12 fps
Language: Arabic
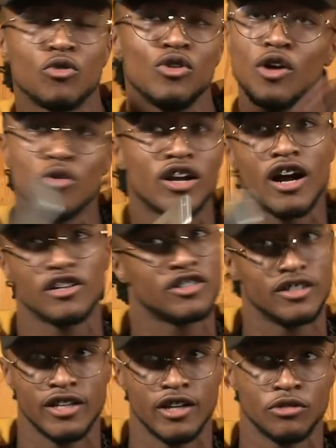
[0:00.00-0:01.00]
كل
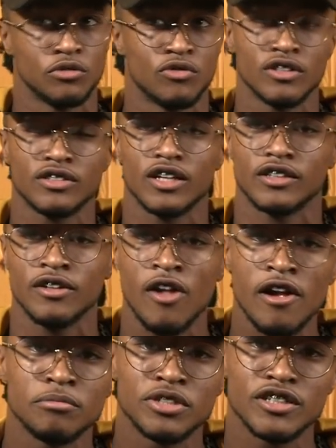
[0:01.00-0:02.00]
والكالتشر ديالي شوف صاد
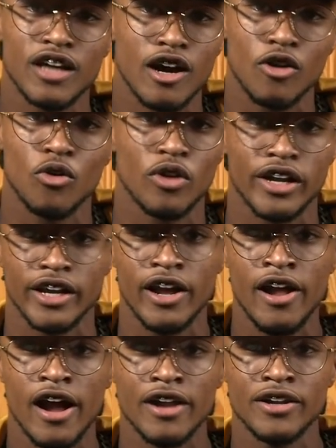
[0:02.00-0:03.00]
ماشي ضروري
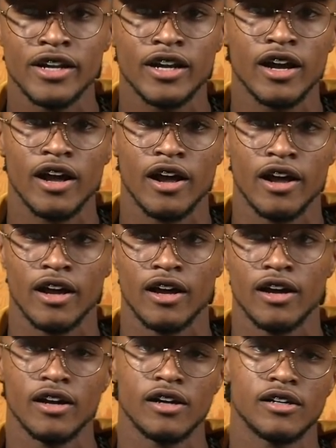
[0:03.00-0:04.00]
انك
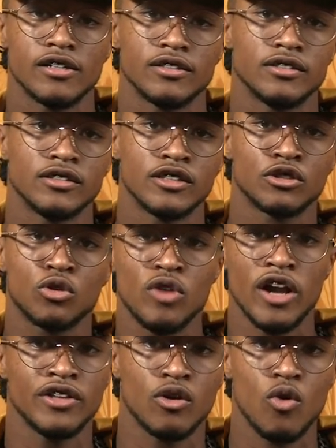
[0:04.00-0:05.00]
آه، تكون
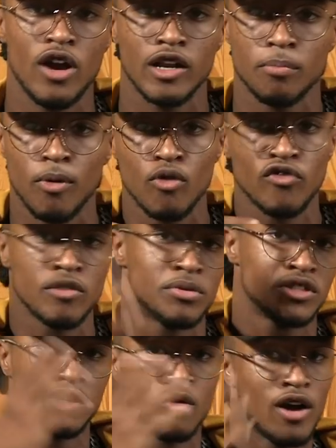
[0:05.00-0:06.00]
عندك واحد البروفيل
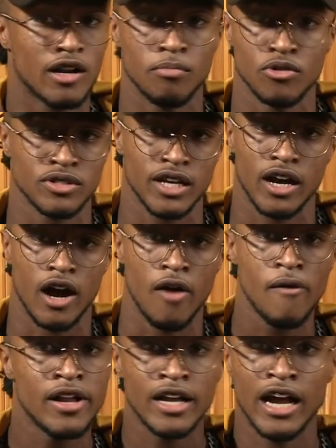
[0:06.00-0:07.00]
باش دير واحد الموسيقى
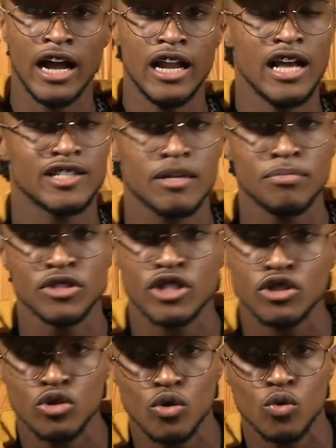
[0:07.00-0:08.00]
على حسب انت
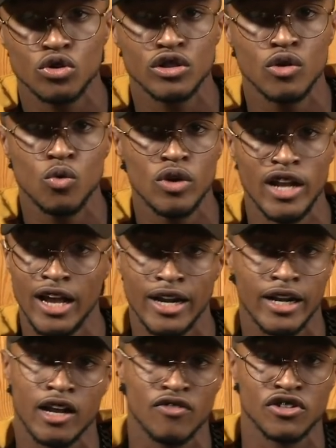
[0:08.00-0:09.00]
شنو شنو اللي
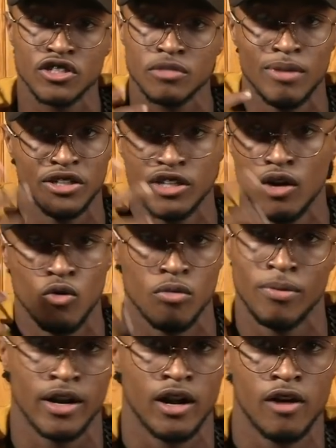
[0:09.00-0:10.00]
حركك فاش سمعتي اول
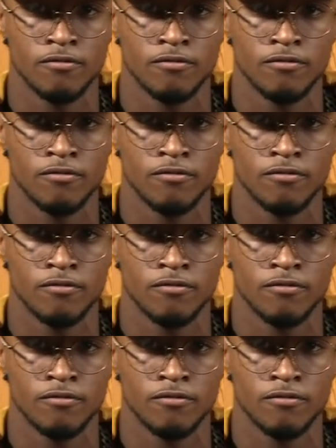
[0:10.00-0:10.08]
مره